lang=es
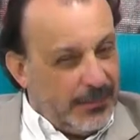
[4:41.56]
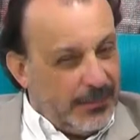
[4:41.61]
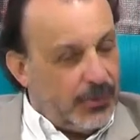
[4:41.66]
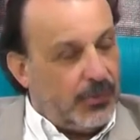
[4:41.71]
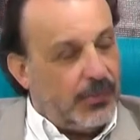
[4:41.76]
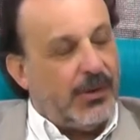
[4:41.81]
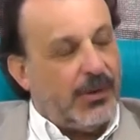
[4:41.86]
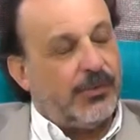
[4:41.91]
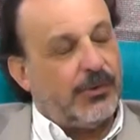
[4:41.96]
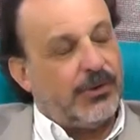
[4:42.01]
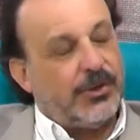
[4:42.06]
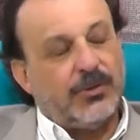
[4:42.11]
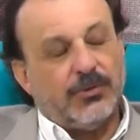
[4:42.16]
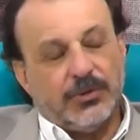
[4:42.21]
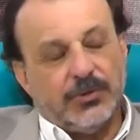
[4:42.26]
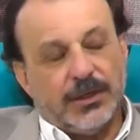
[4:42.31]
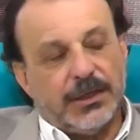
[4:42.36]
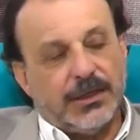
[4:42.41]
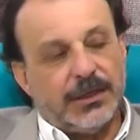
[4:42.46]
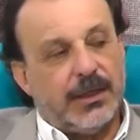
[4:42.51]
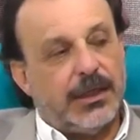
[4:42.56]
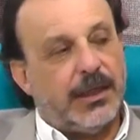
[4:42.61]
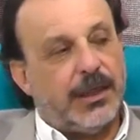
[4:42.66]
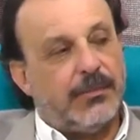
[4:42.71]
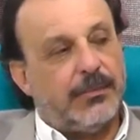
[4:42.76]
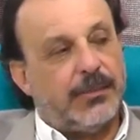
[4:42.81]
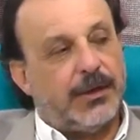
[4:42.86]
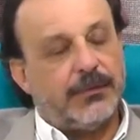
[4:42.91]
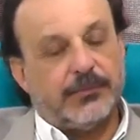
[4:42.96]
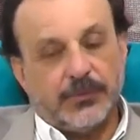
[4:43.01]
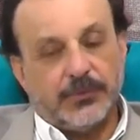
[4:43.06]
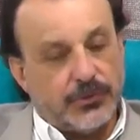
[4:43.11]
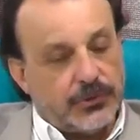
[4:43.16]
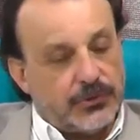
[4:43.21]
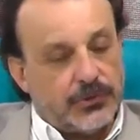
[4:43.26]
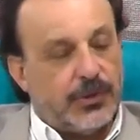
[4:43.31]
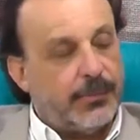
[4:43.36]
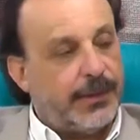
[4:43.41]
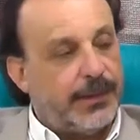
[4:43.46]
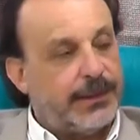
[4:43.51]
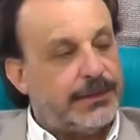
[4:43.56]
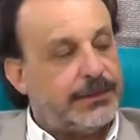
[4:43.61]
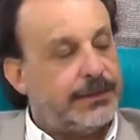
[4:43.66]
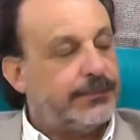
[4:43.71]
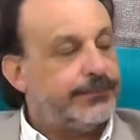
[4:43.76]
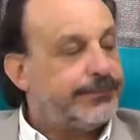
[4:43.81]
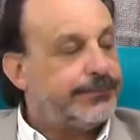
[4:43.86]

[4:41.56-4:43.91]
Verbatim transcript: preocupados por discutir este tema. Bueno, eso no aparece.